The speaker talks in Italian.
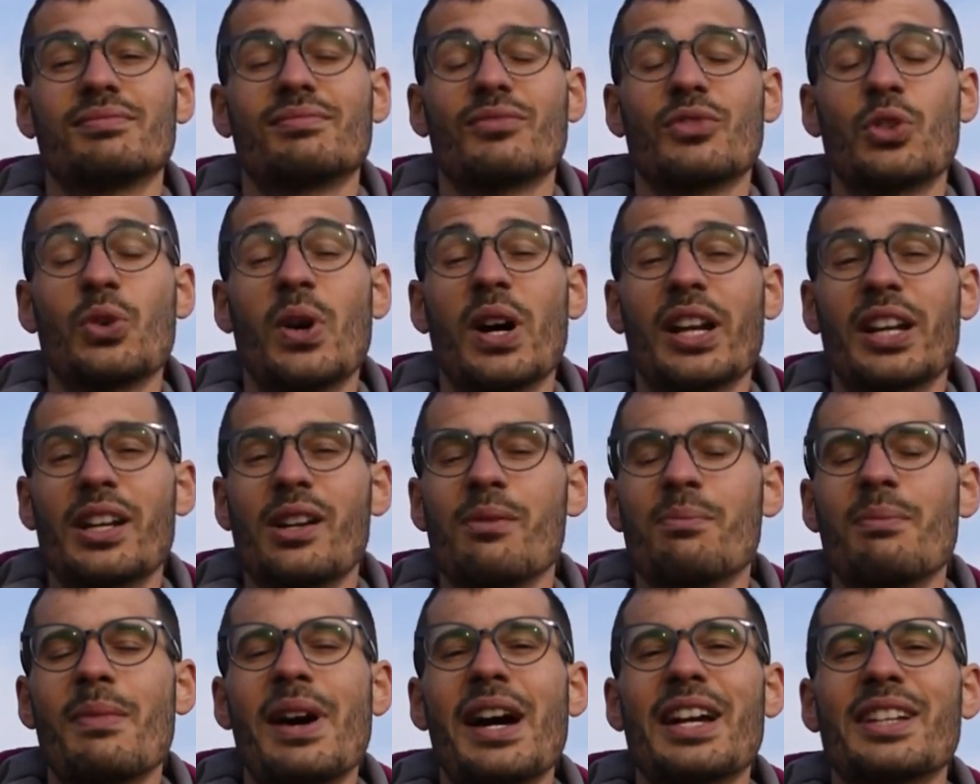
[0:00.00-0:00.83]
Guarda,
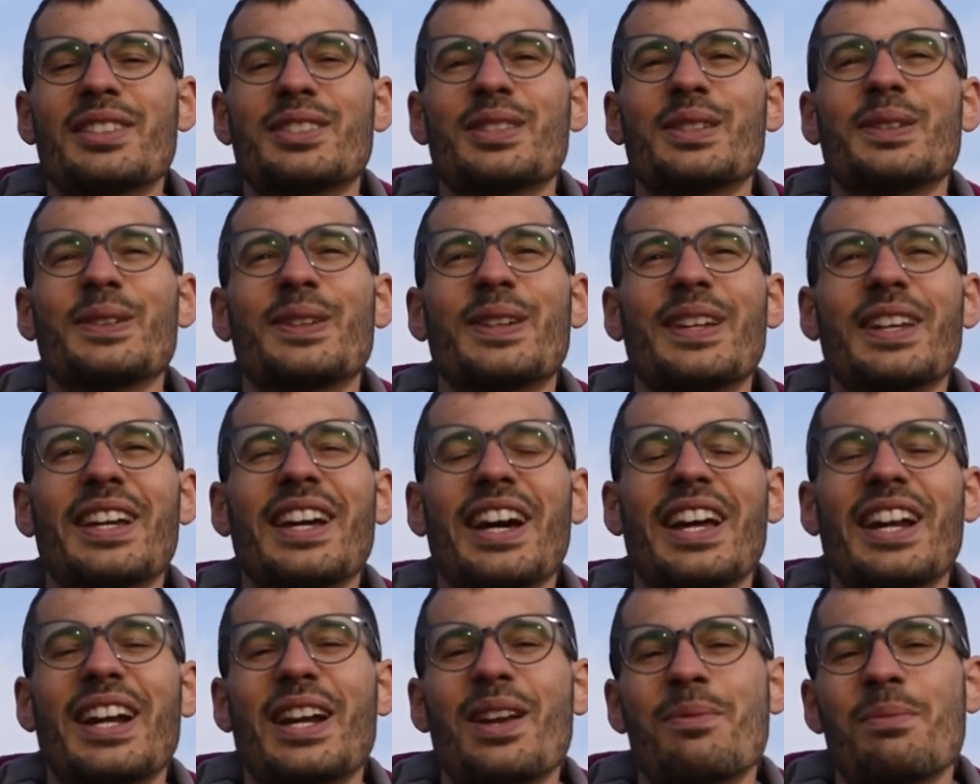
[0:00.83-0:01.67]
il massimo di
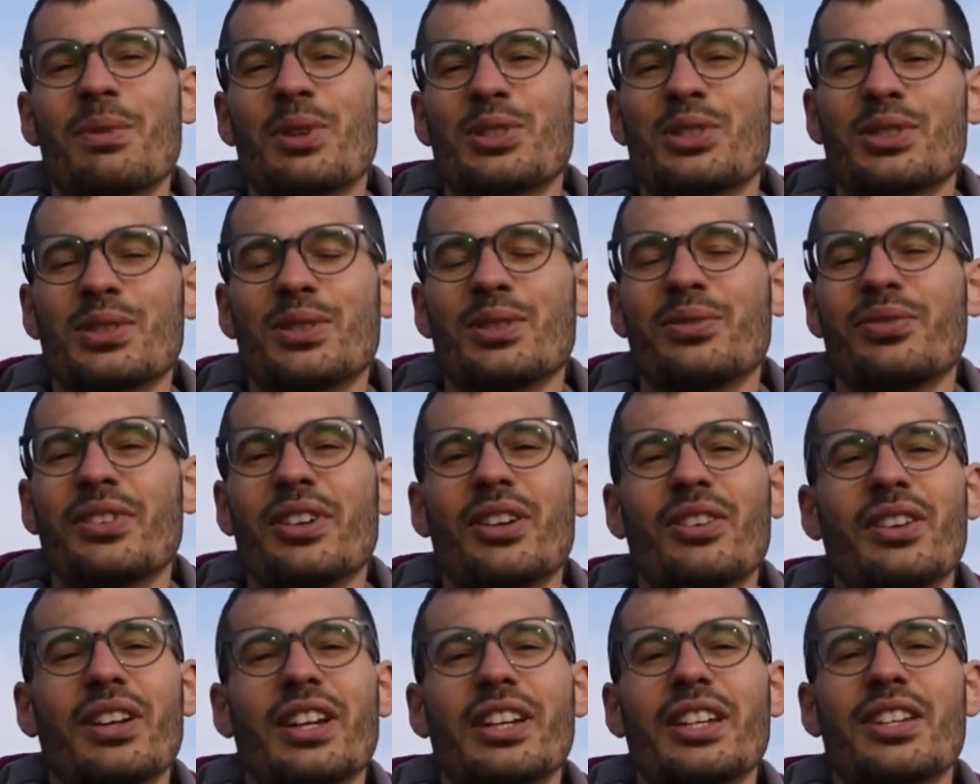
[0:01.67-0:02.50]
gara che possono
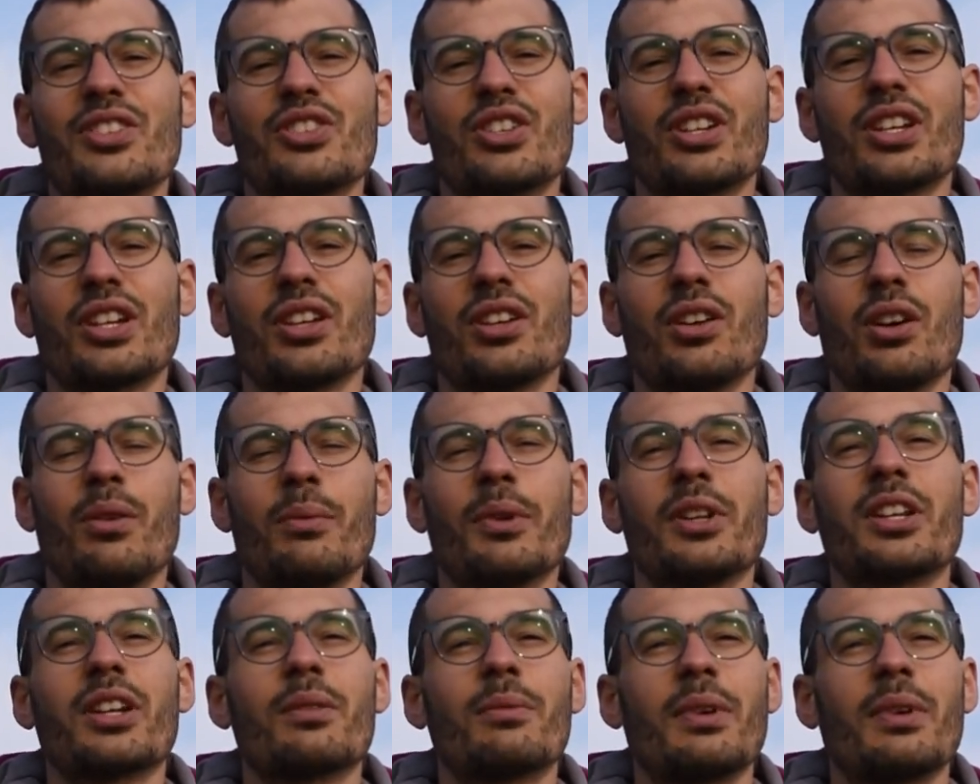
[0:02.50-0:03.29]
fare è una 10 km,